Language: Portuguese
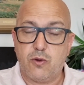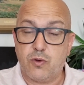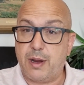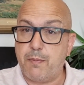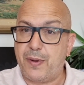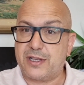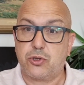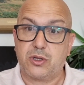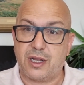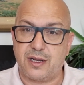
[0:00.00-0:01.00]
O Grêmio
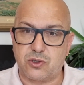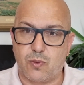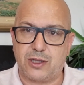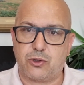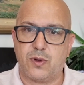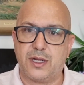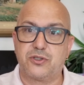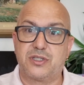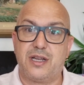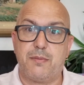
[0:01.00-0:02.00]
passou 3, 4
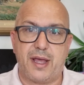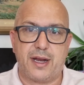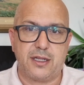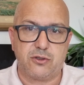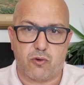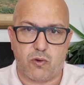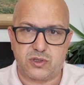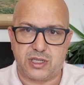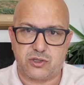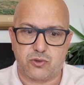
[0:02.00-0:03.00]
anos liberando
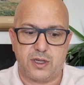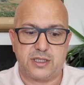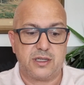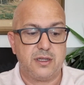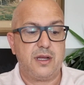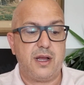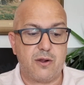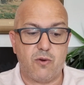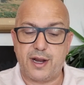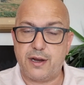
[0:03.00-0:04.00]
concessões,
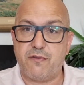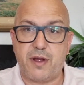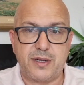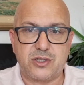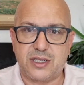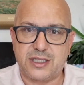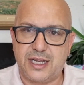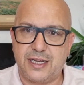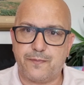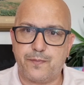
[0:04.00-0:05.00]
agora não vai mais
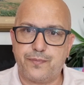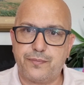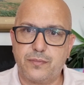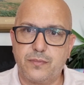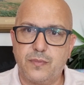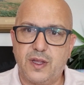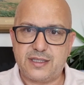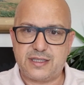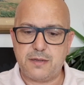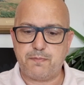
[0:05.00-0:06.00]
fazer. É
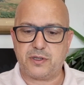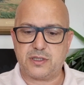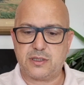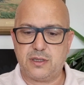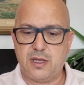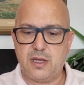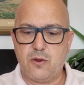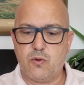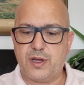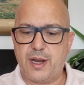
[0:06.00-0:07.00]
simples.
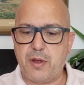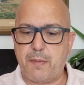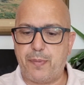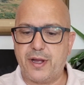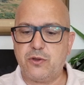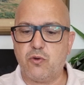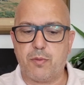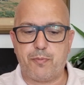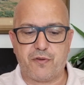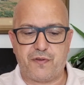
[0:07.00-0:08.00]
O Grêmio
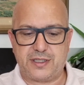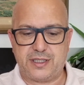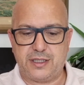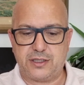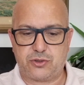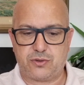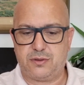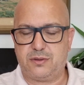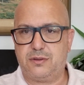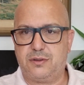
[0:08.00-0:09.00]
apanhou por fazer isso
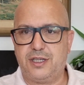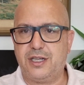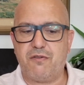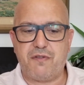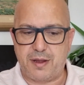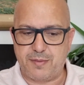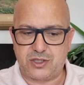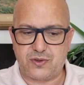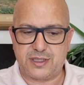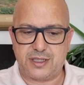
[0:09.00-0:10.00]
e não vai
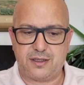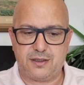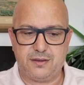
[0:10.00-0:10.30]
mais fazer.